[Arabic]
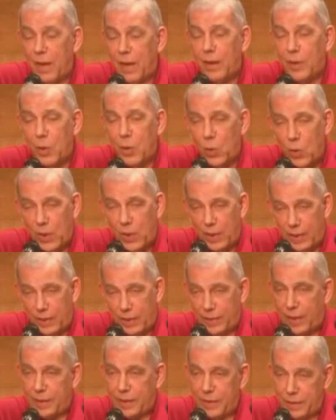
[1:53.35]
لأن
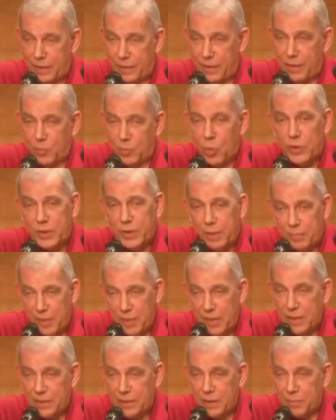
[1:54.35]
هو يعني
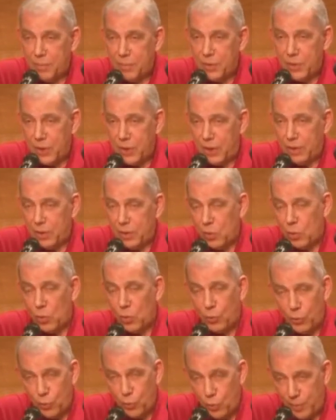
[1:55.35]
مهتم جدا بالشأن
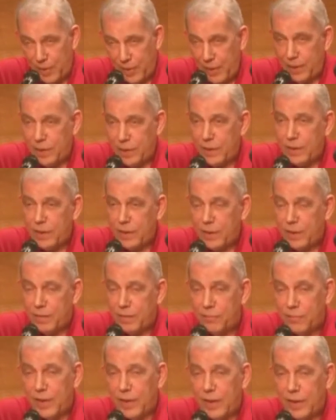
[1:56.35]
الكلثومي
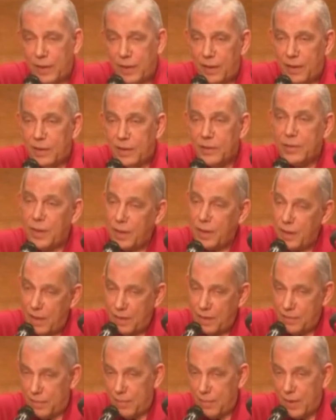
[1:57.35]

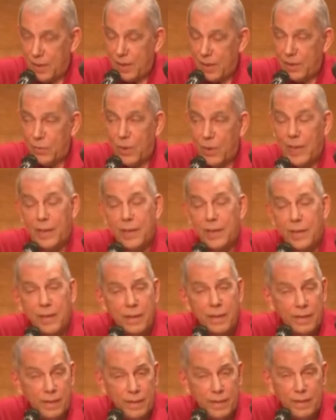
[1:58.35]
فاخترع هذا المقال
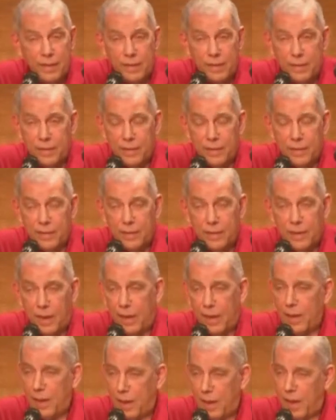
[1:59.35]
ولكني
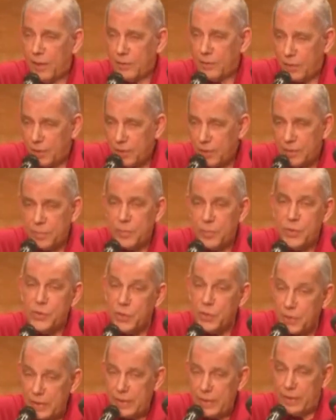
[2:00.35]
أنا أعترض
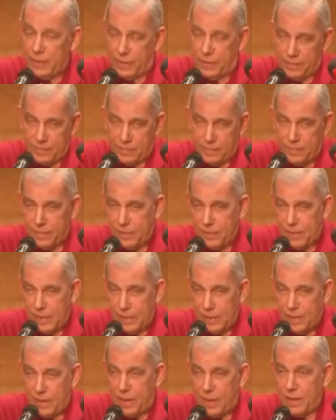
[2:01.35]
بشدة
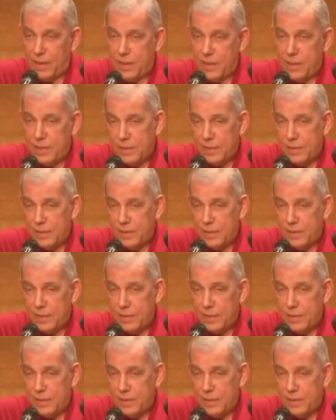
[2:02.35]
على